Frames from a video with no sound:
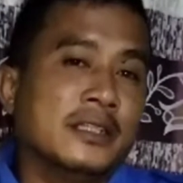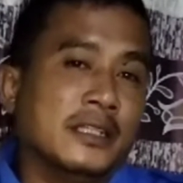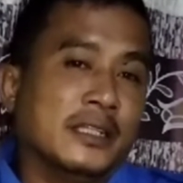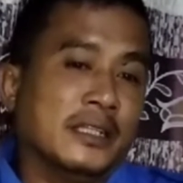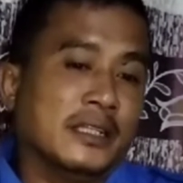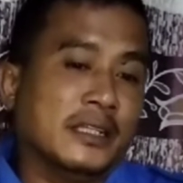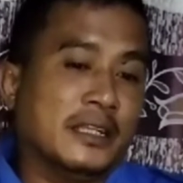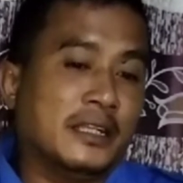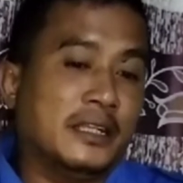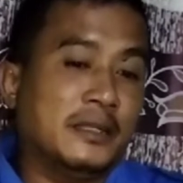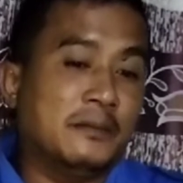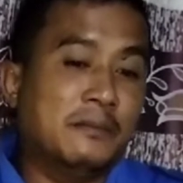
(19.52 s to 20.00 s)

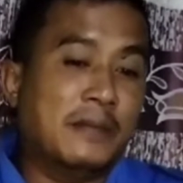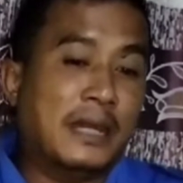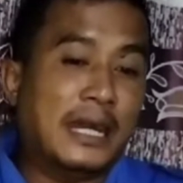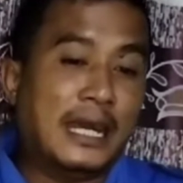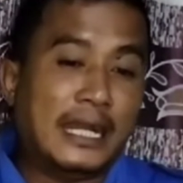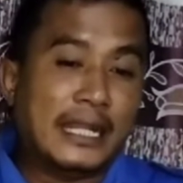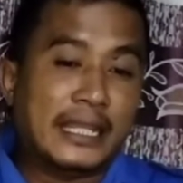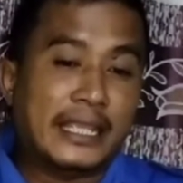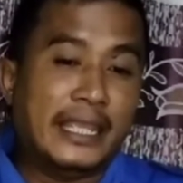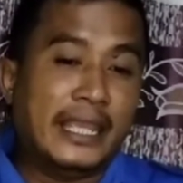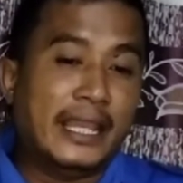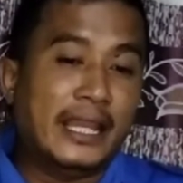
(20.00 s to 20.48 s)

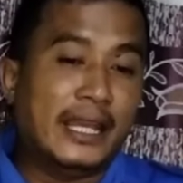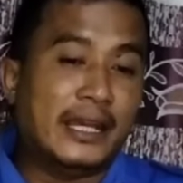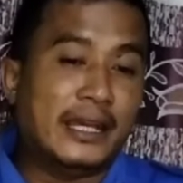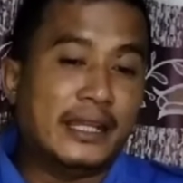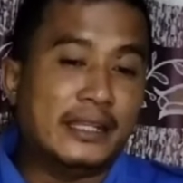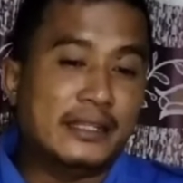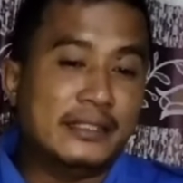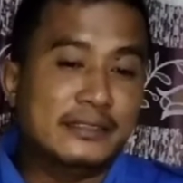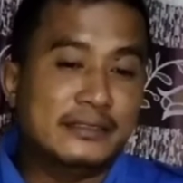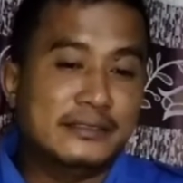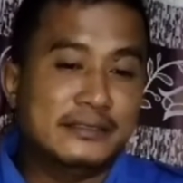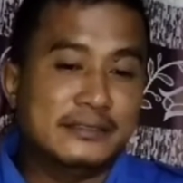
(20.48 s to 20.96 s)

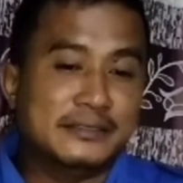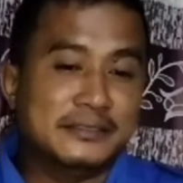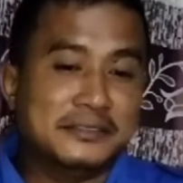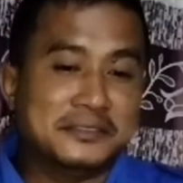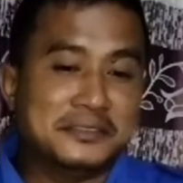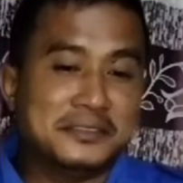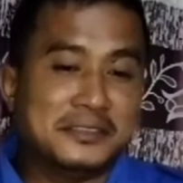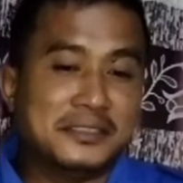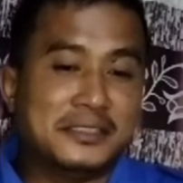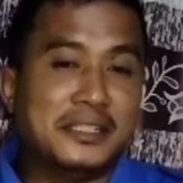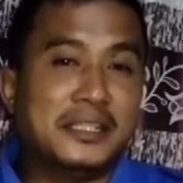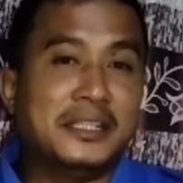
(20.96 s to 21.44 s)
Kebahagiaan
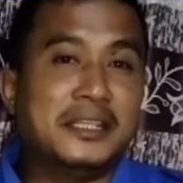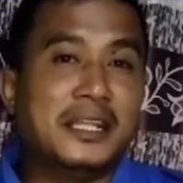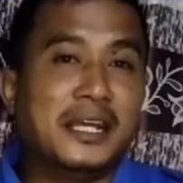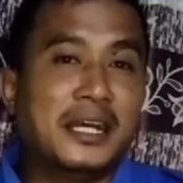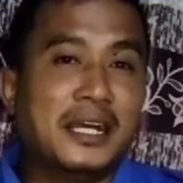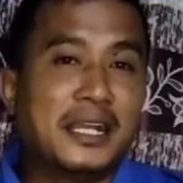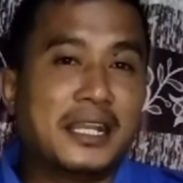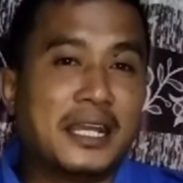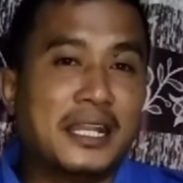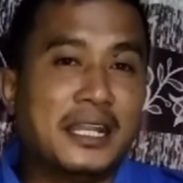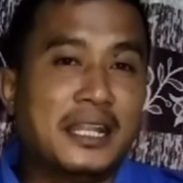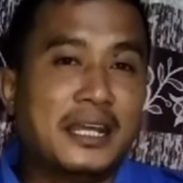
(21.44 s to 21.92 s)

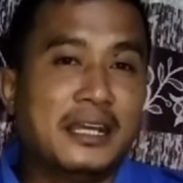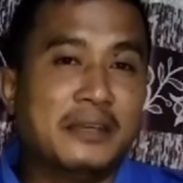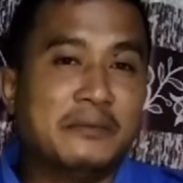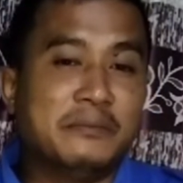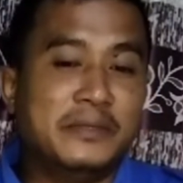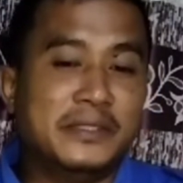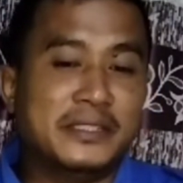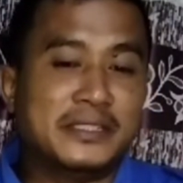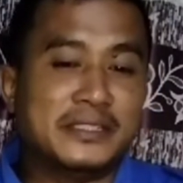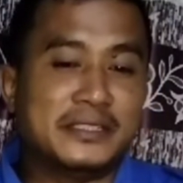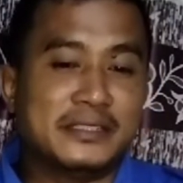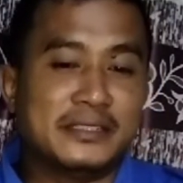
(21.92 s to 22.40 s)
tidak akan
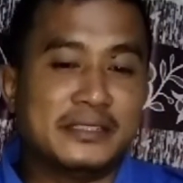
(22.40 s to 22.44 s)
habis